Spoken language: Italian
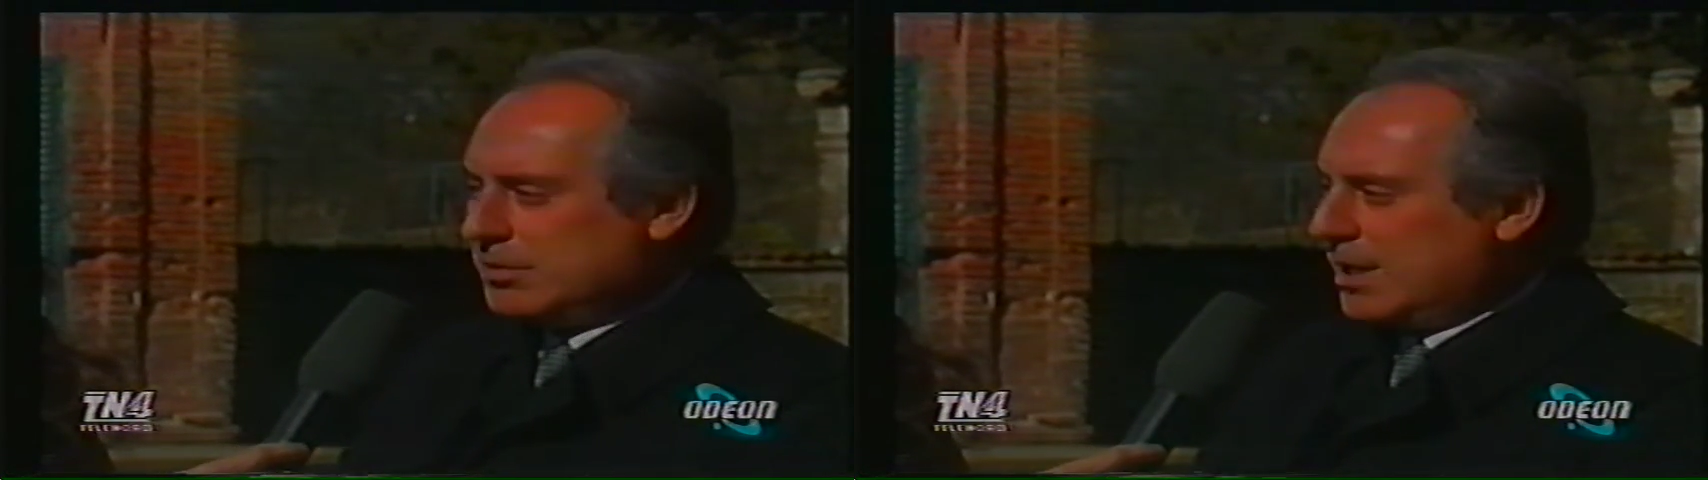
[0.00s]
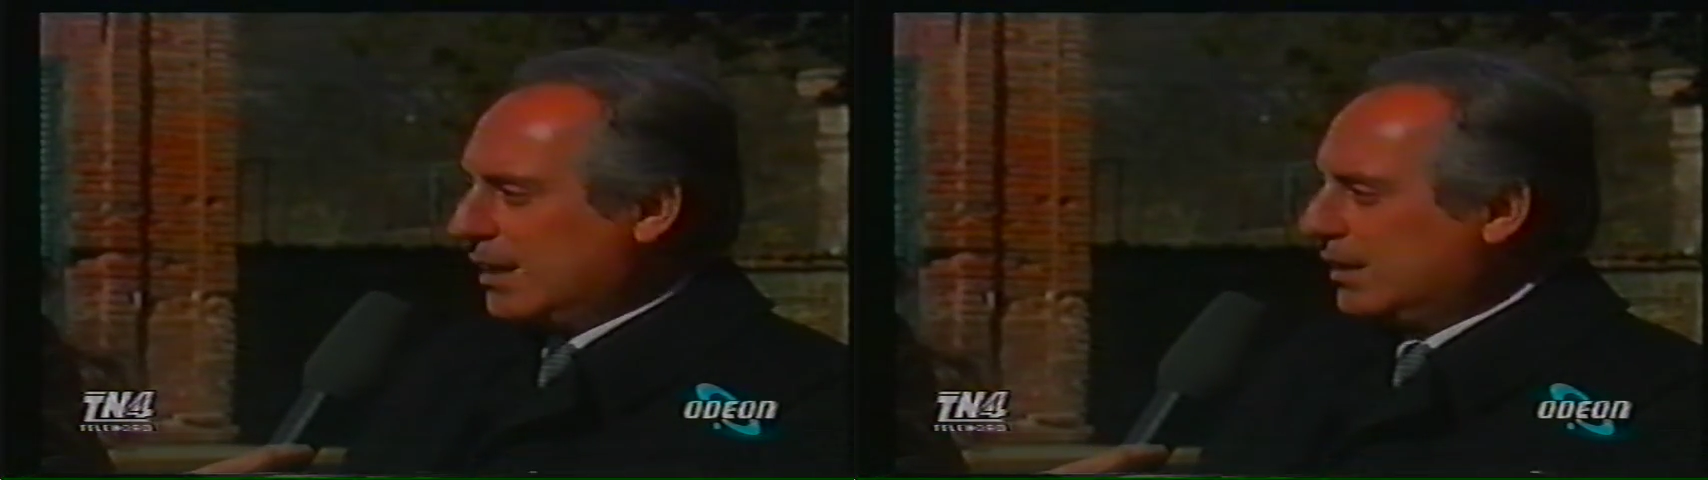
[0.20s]

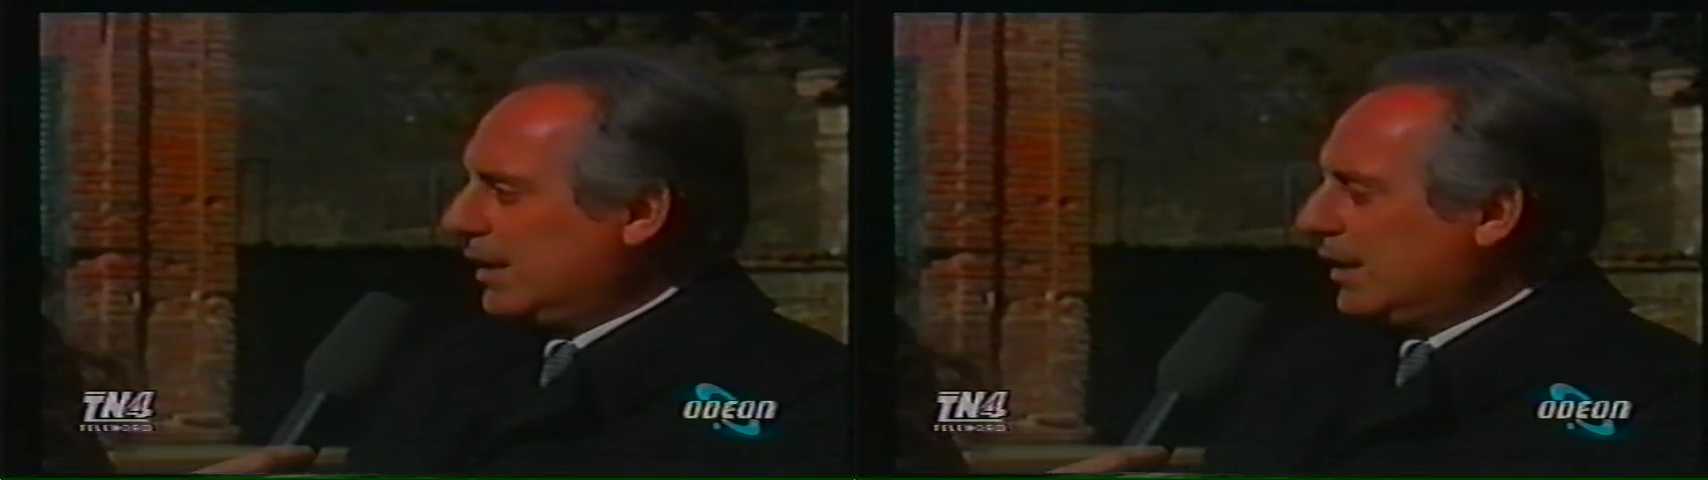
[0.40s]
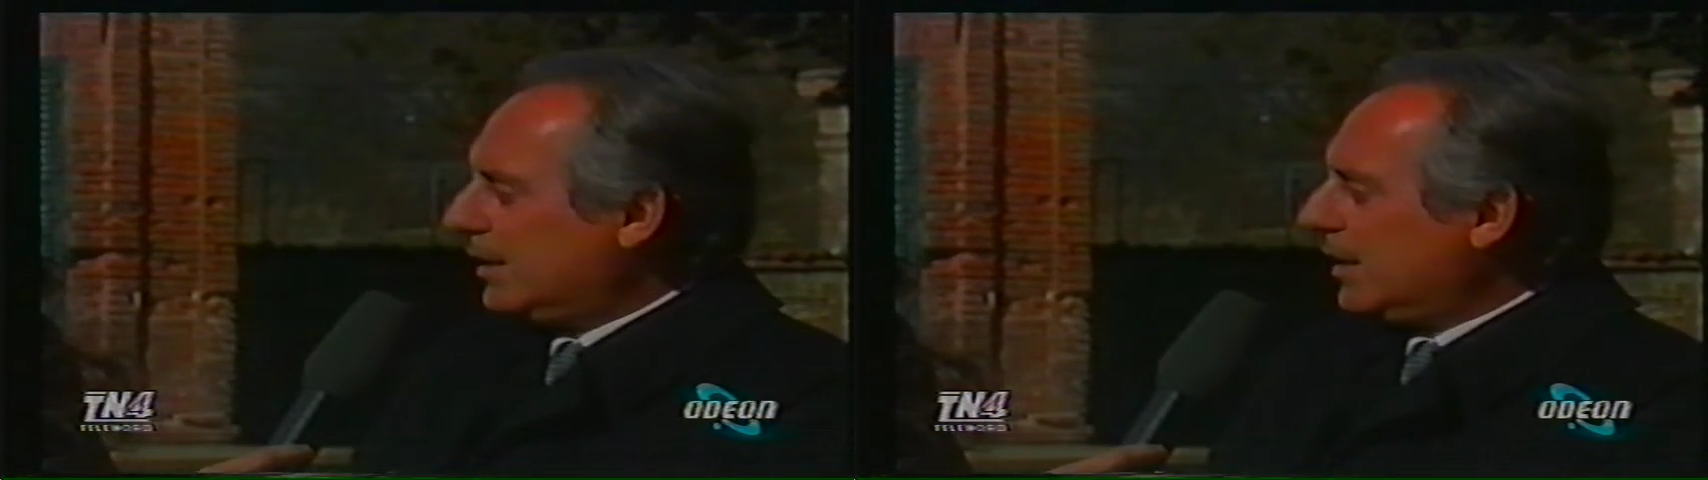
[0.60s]

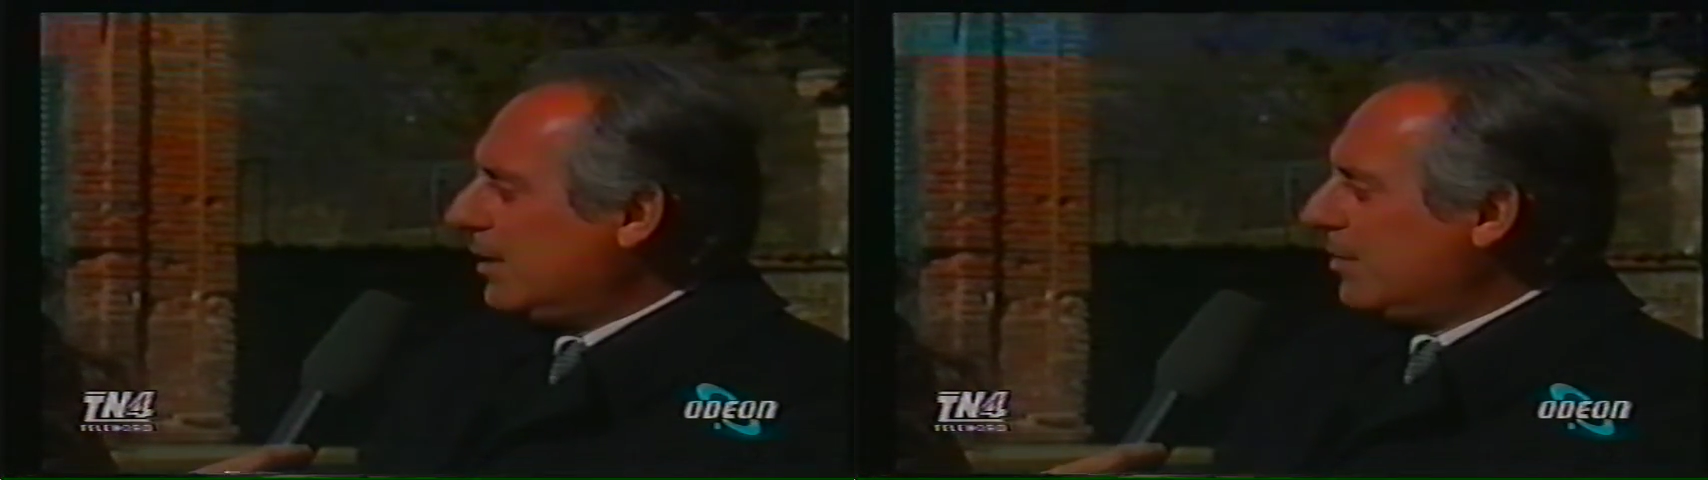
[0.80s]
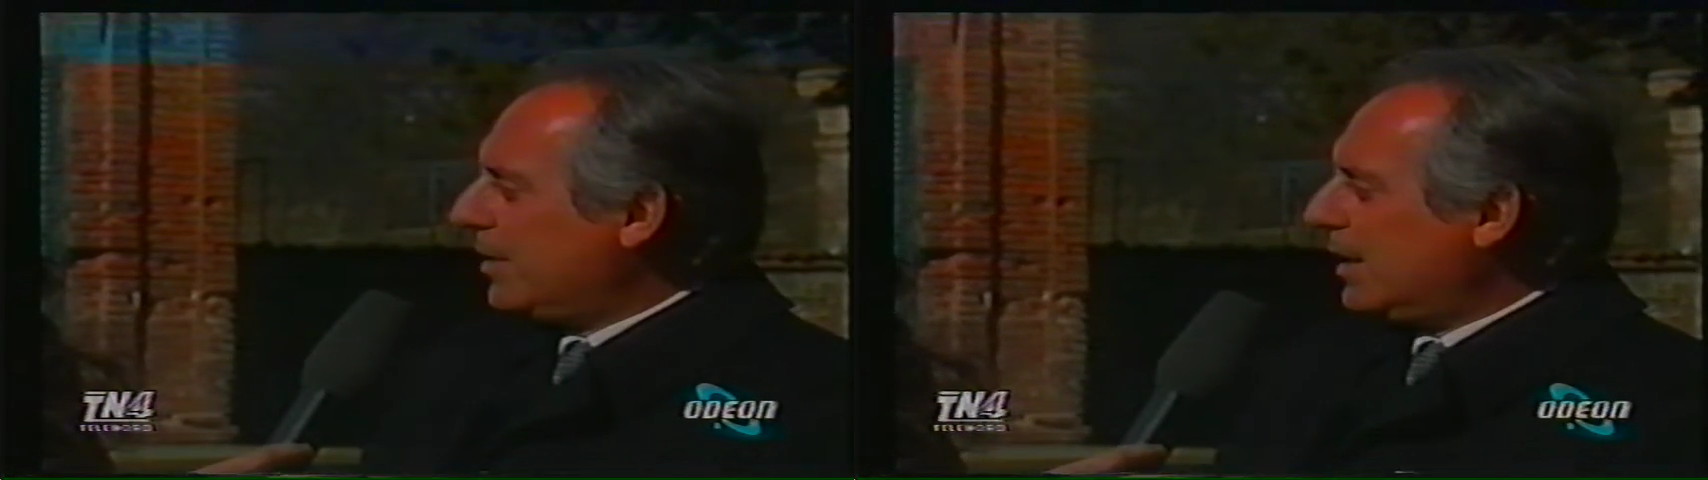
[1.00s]
certe
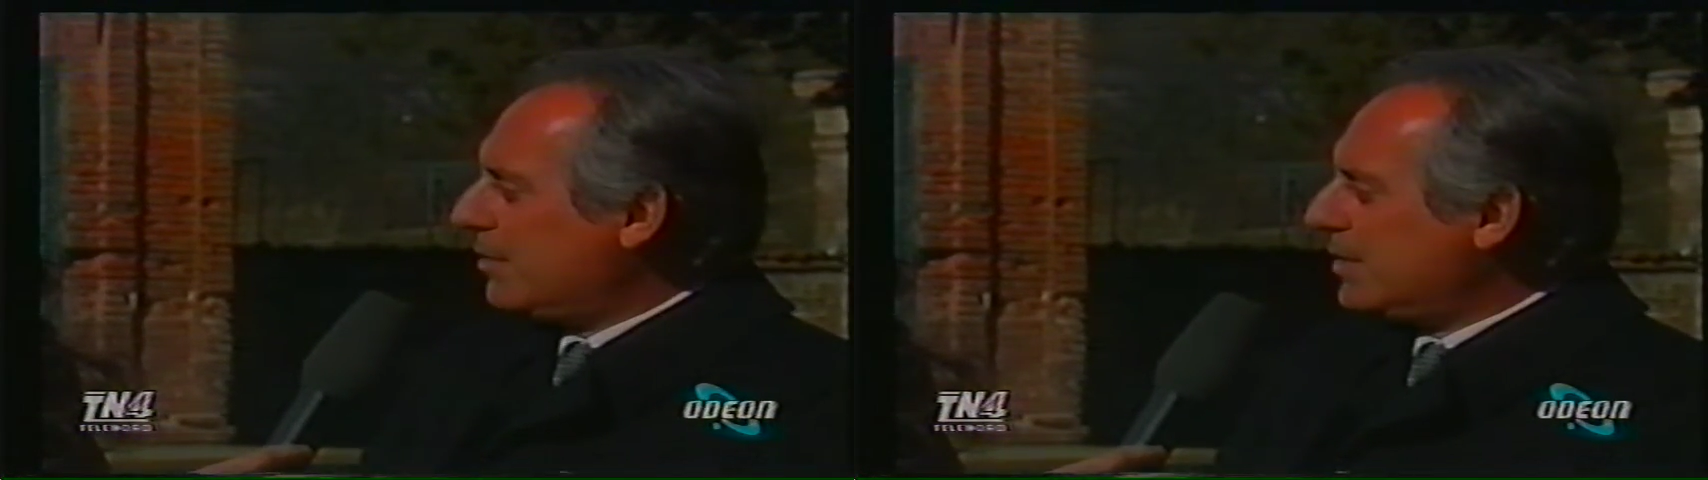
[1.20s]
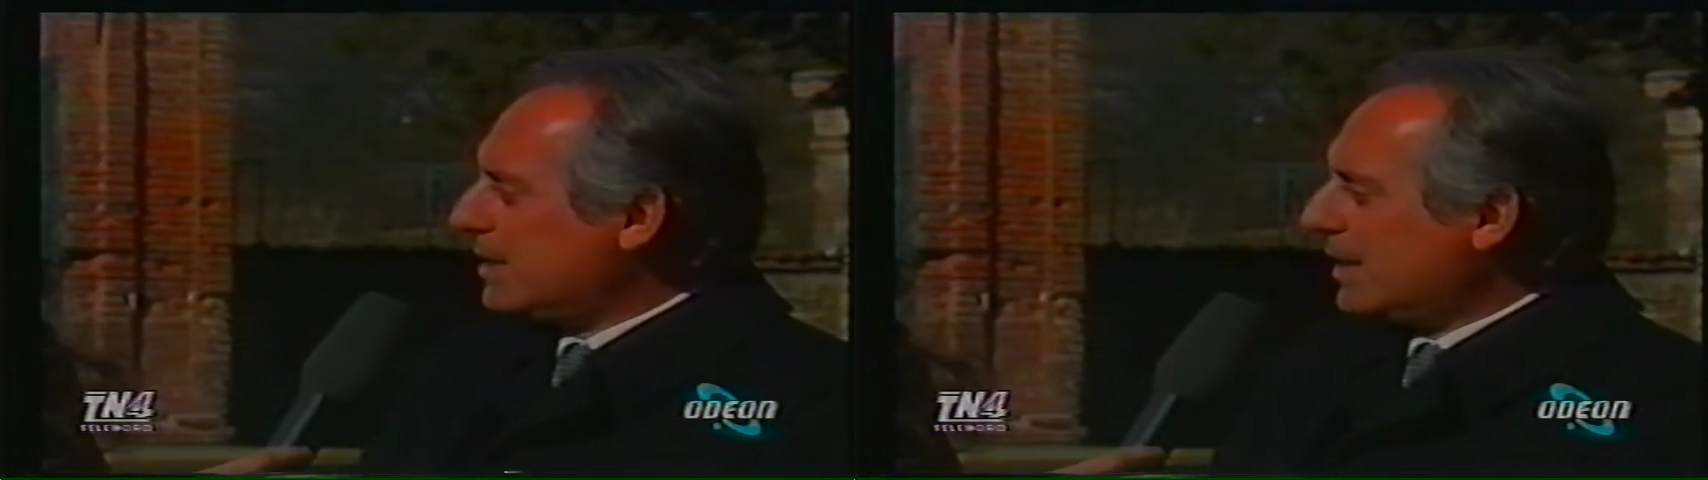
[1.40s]
telenovela
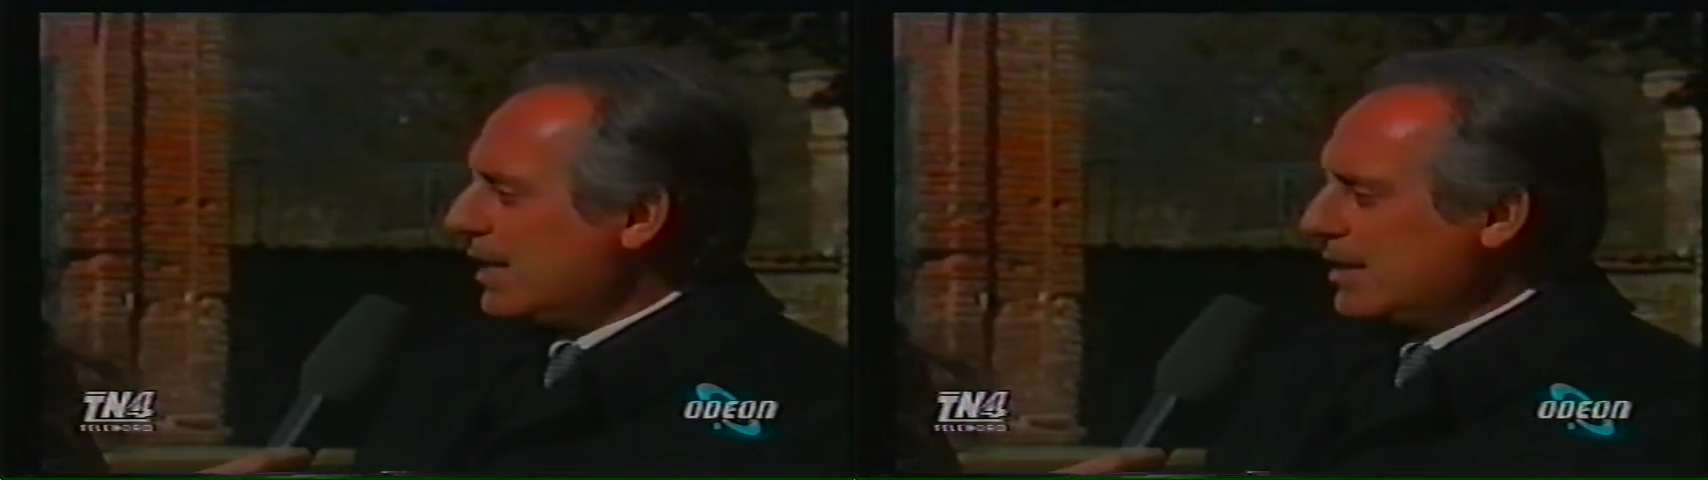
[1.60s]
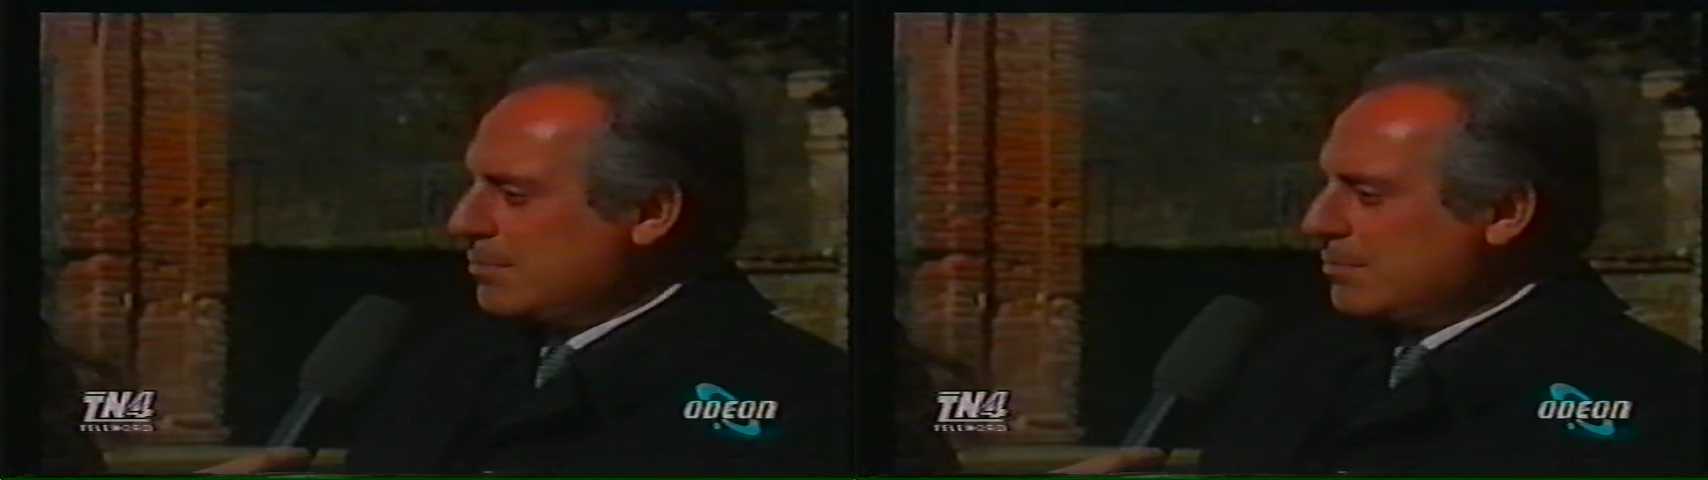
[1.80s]
messicane,